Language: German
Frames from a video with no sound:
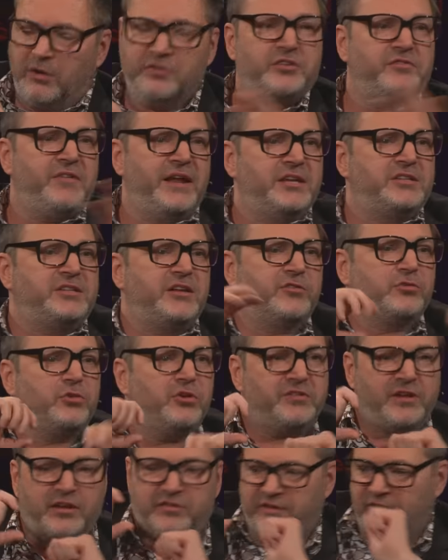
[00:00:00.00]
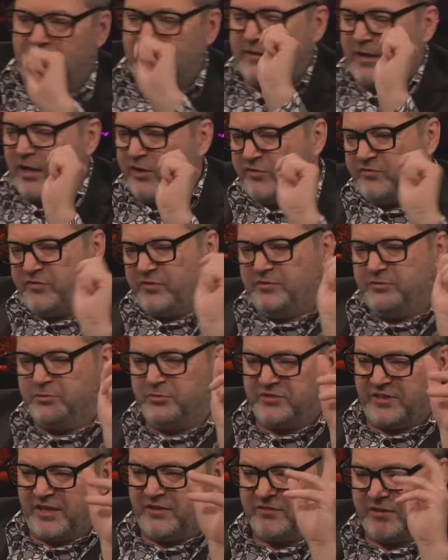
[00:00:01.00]
nach Hause, Saskia. wenn ich das kurz erzählen ja, gerne. darf,
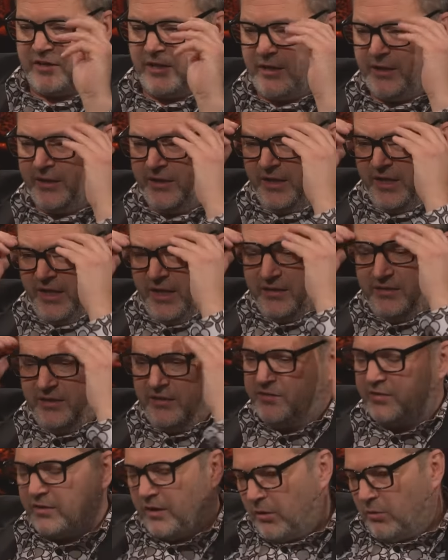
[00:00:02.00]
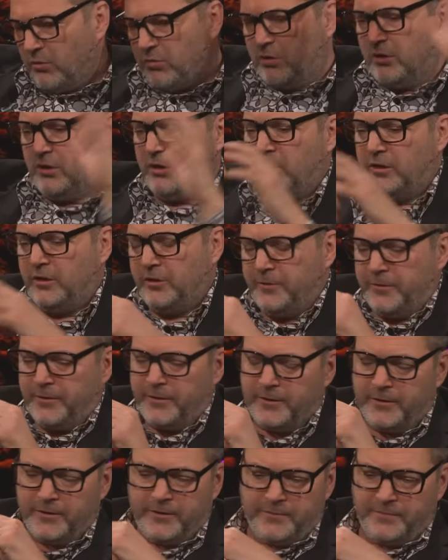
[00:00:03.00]
zu Saskia, die ist ja auch...
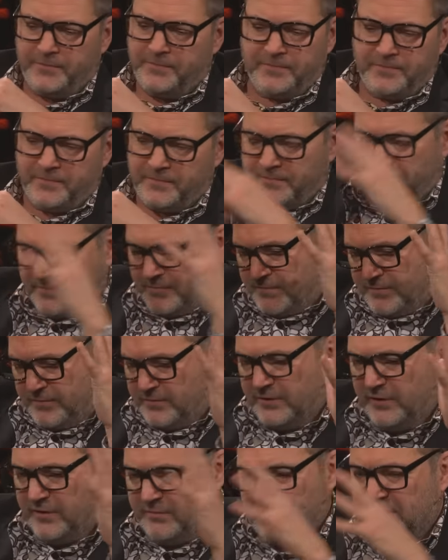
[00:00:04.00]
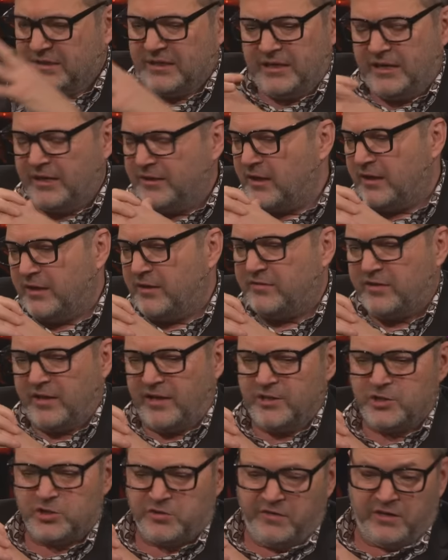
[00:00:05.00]
Äh, äh, Ne, mit den Kindern ist ja
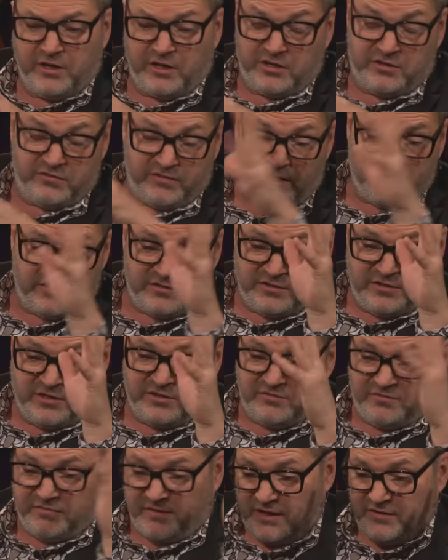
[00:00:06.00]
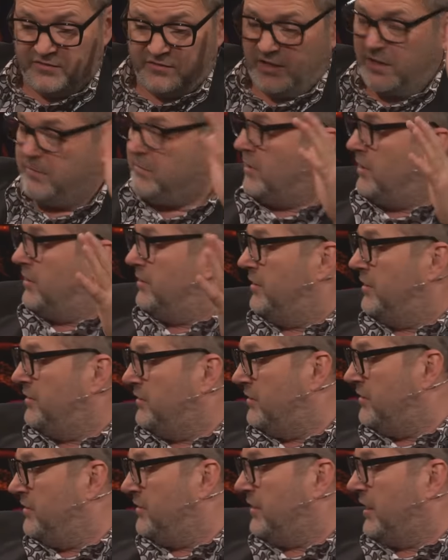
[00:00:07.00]
eh schwierig, weiß ich nicht, heißt ja immer
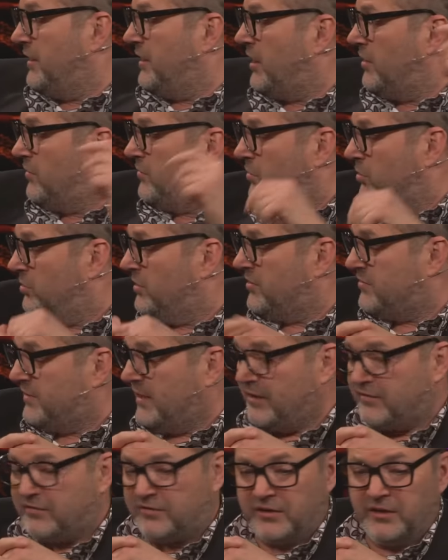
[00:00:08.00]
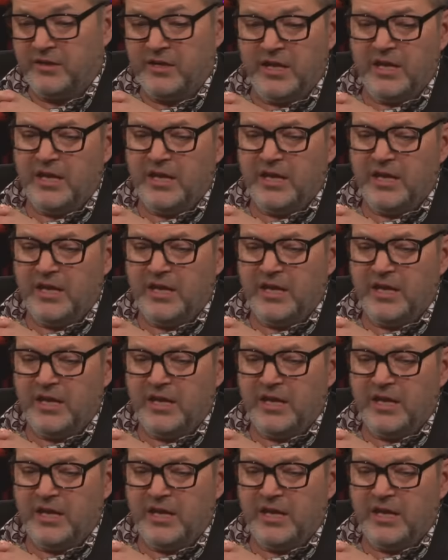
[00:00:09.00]
ne, Generation das Letzte,